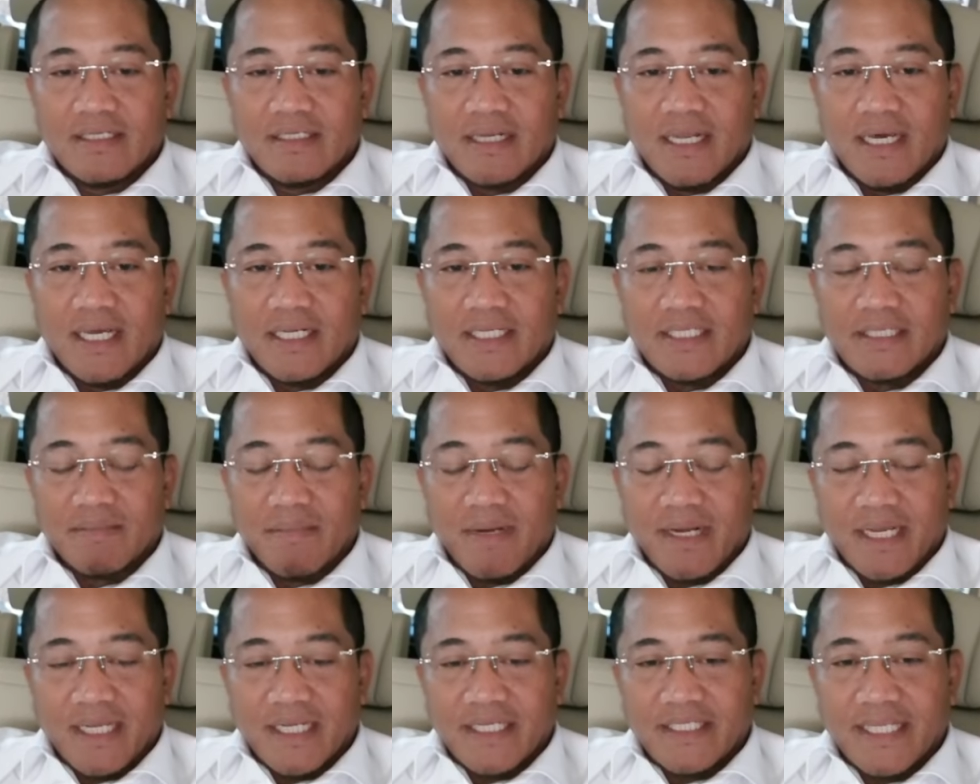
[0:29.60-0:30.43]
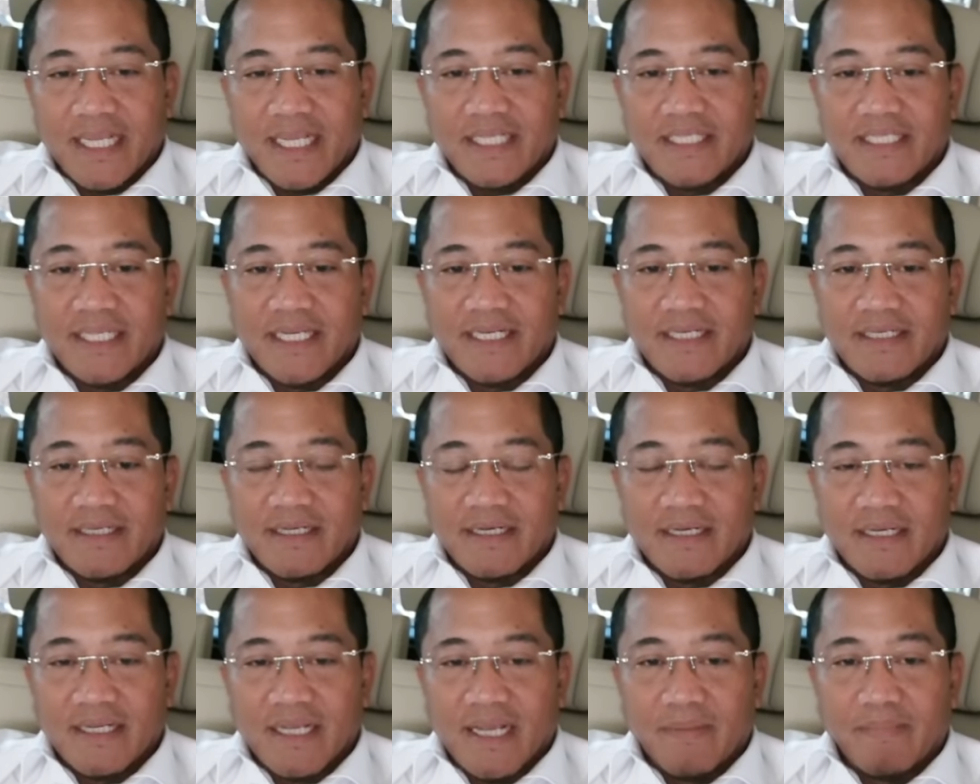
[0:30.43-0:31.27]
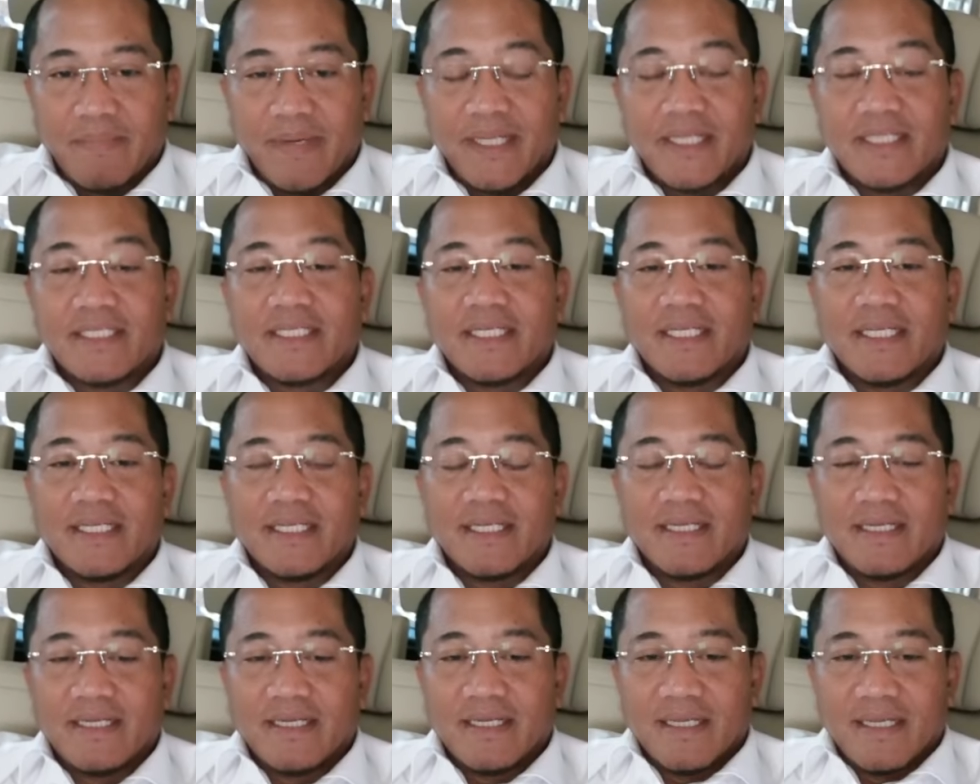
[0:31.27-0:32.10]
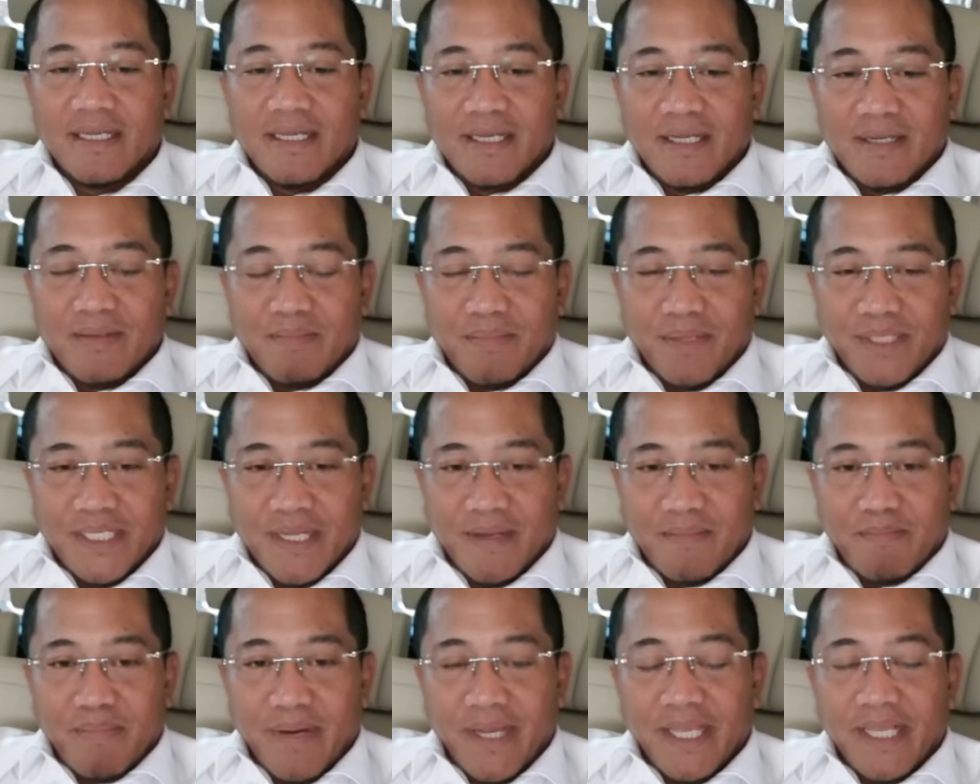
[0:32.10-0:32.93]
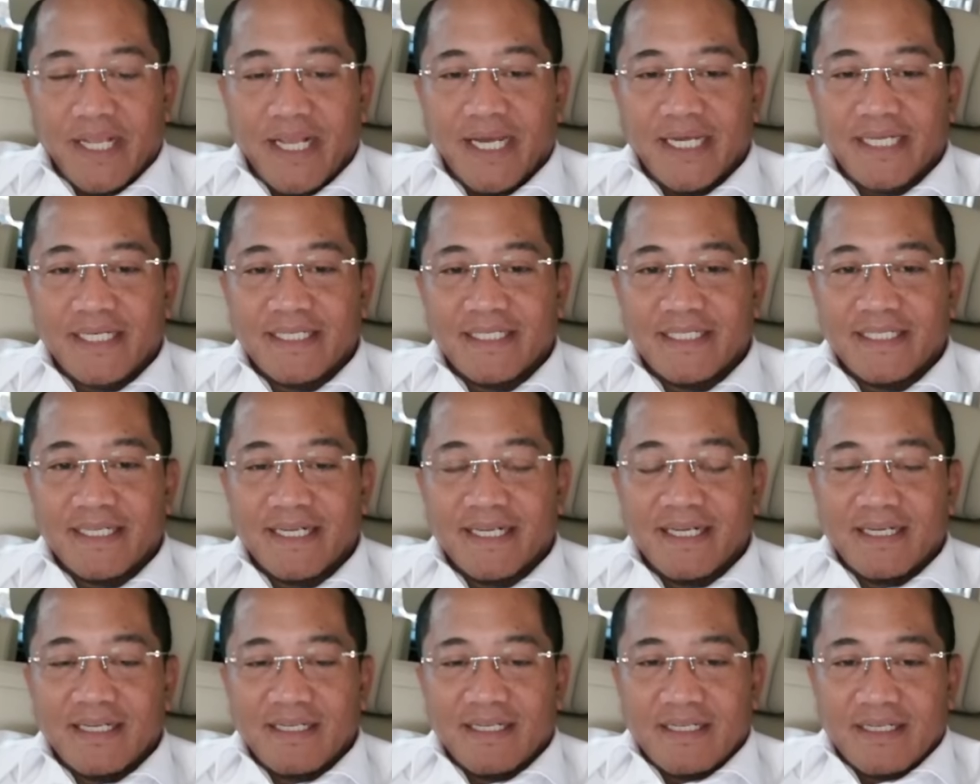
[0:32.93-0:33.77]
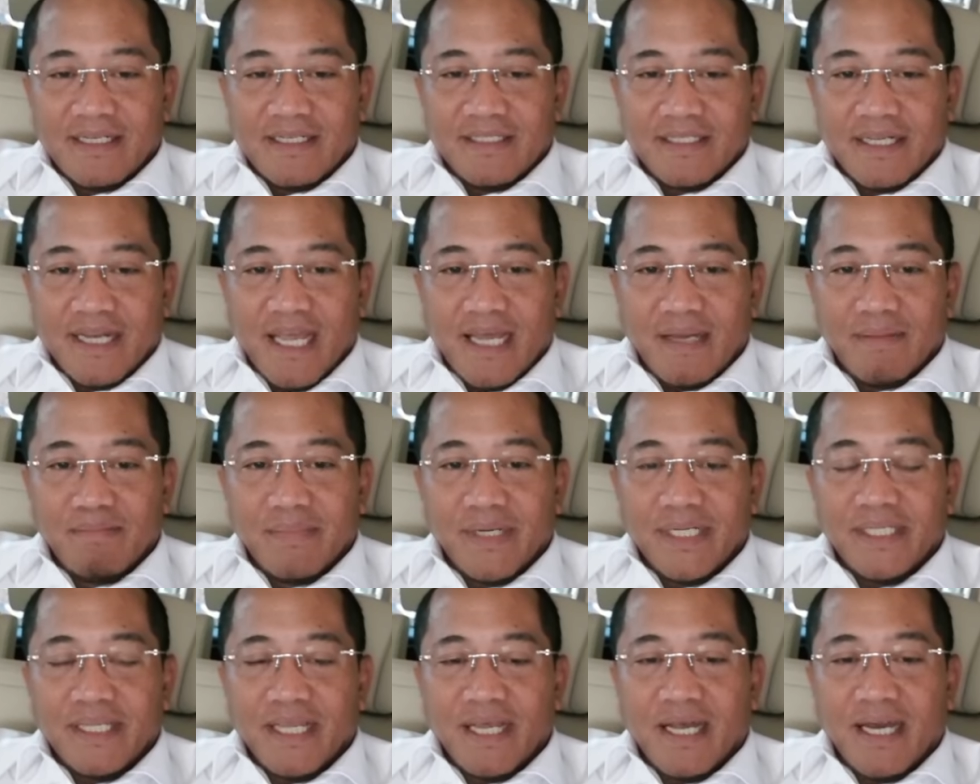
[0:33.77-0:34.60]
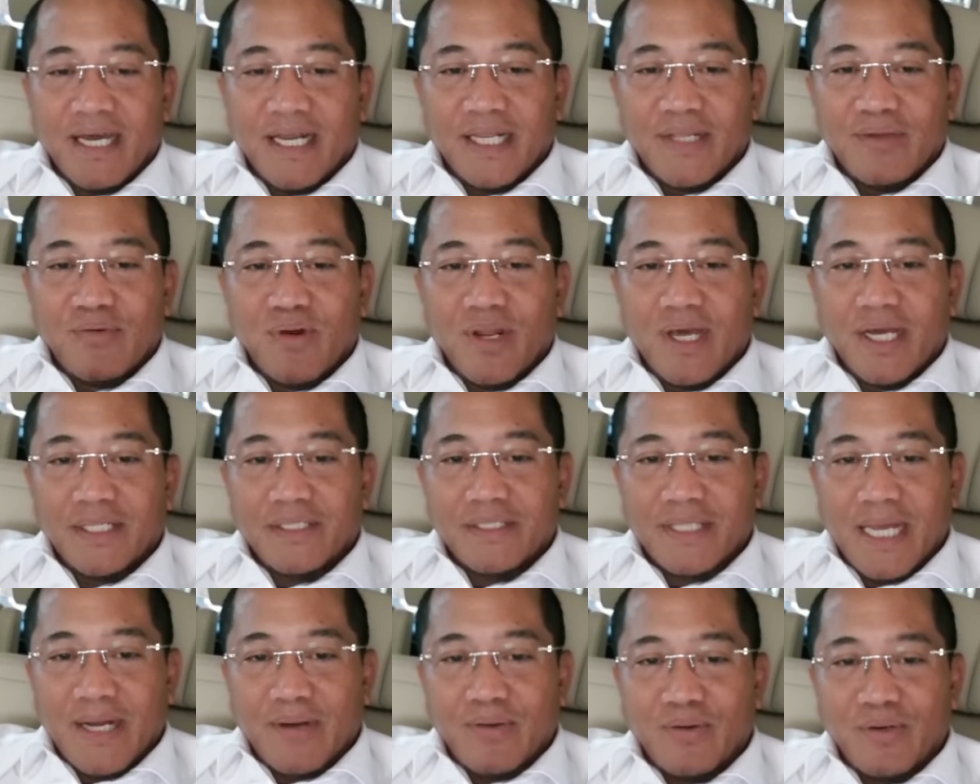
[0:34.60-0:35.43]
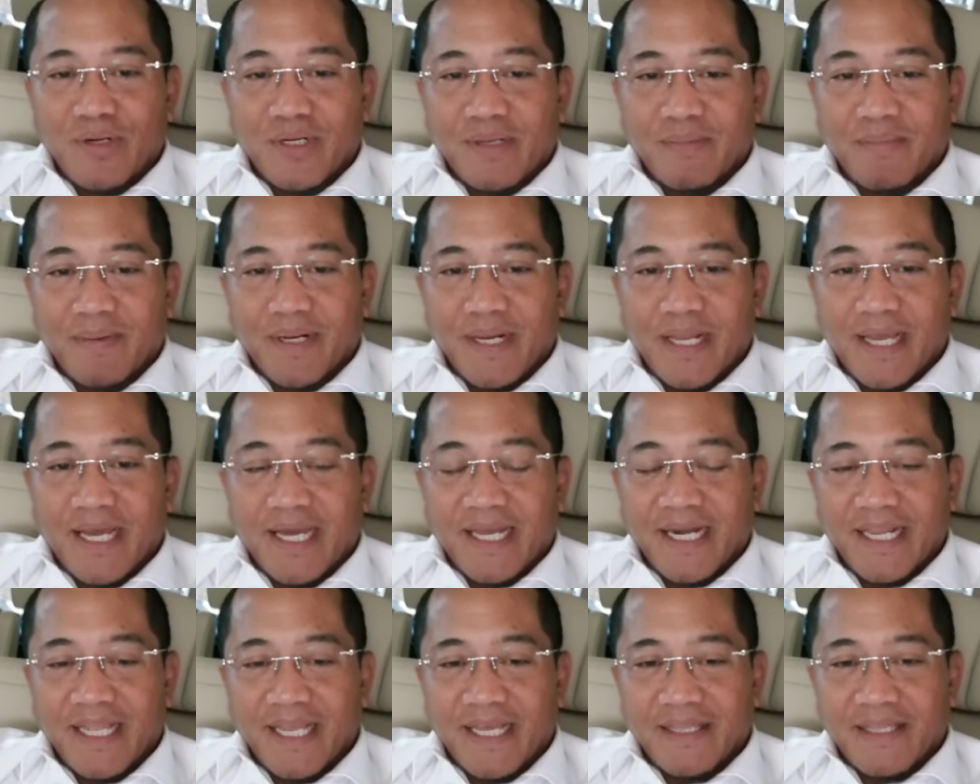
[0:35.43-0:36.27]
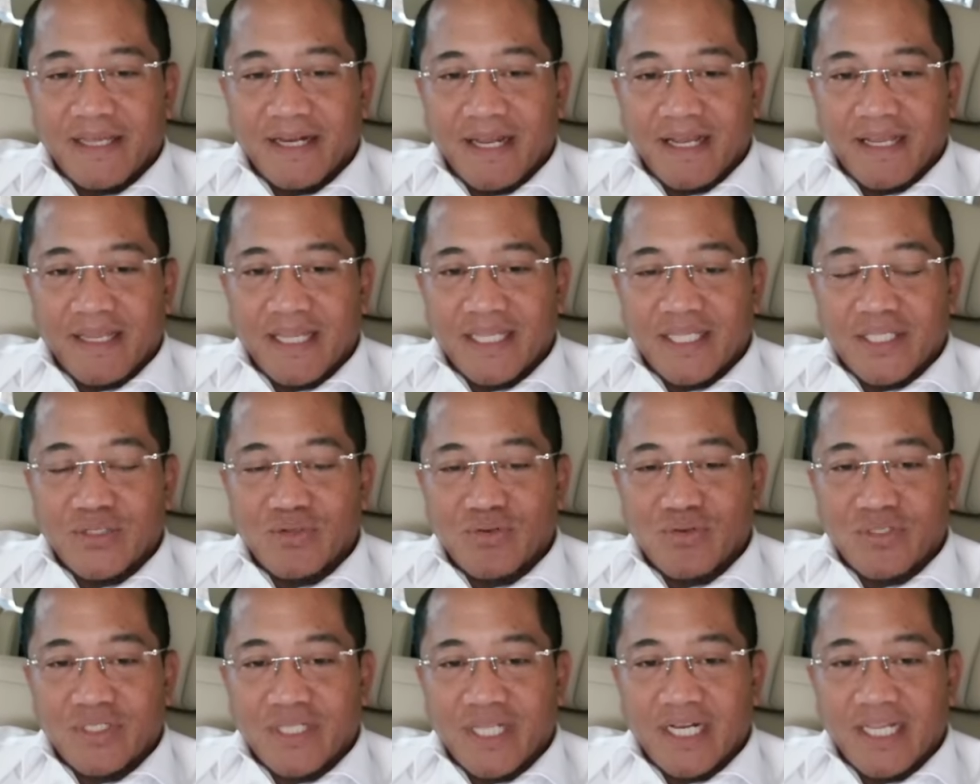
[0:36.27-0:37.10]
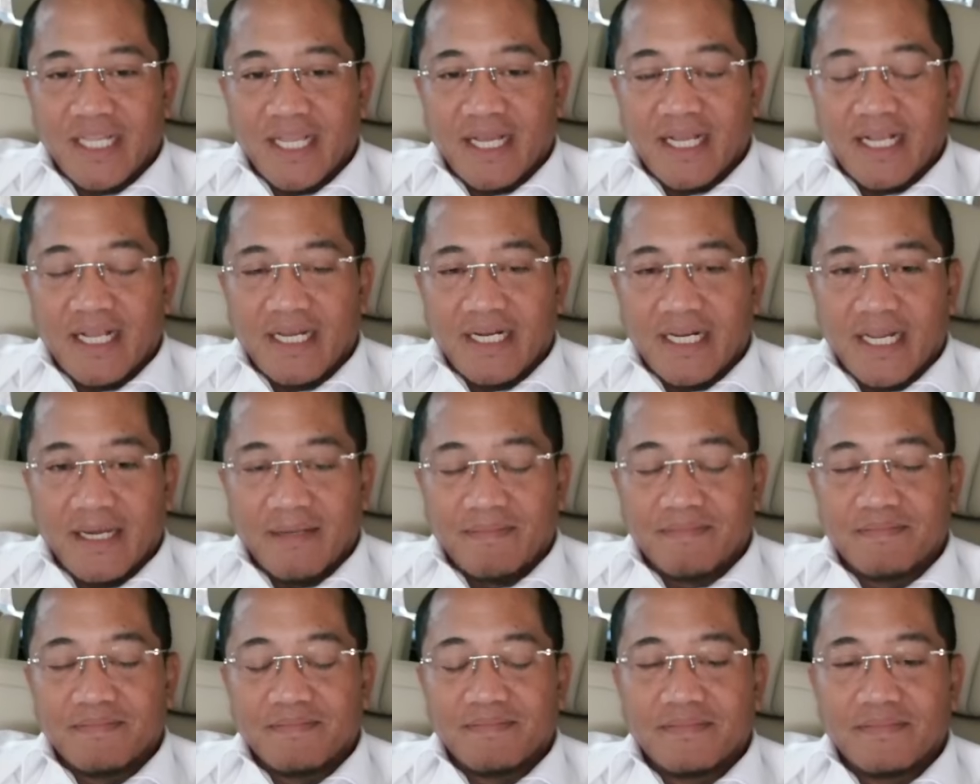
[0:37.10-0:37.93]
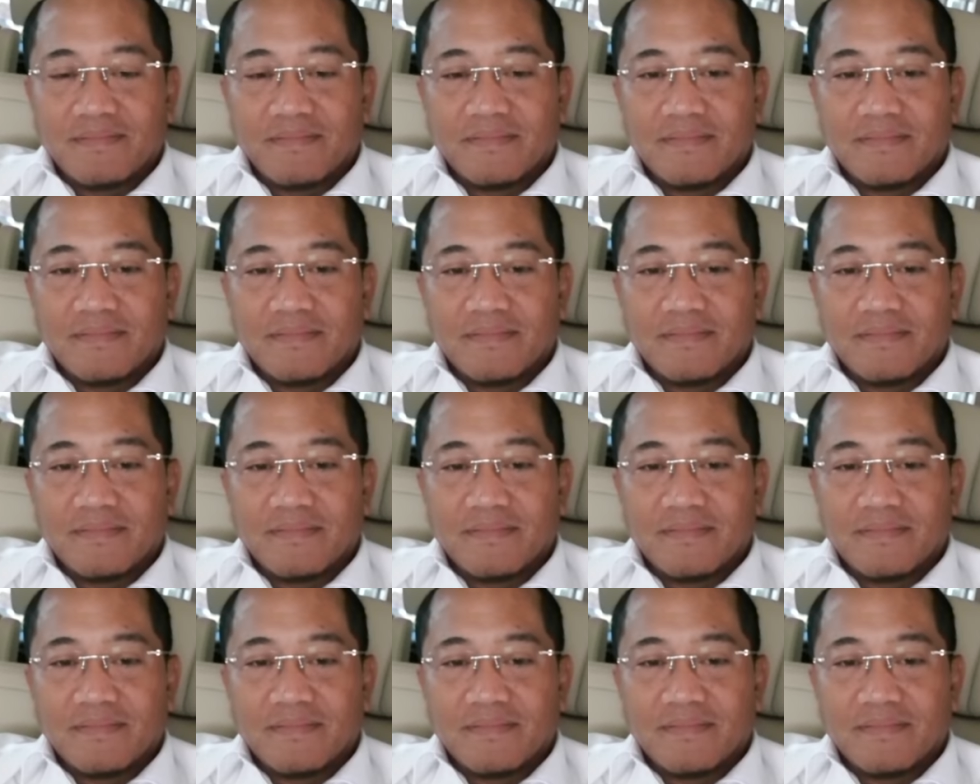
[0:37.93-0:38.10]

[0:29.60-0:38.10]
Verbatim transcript: dan sebagai Sekjen Gapensi menyampaikan selamat hari ulang tahun kepada harian rakyat Sulsel yang ke-6.